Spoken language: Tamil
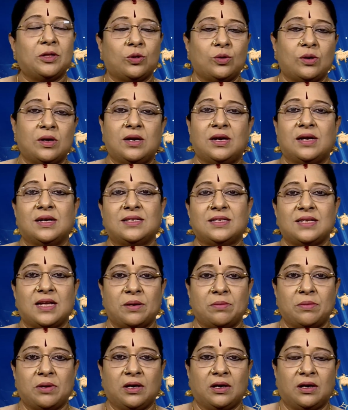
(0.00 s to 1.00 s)
மிதுன ராசி
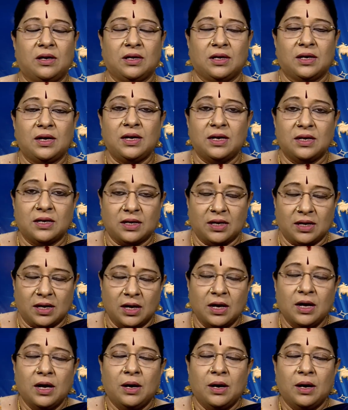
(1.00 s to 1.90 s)
அன்பர்களுக்கு இன்று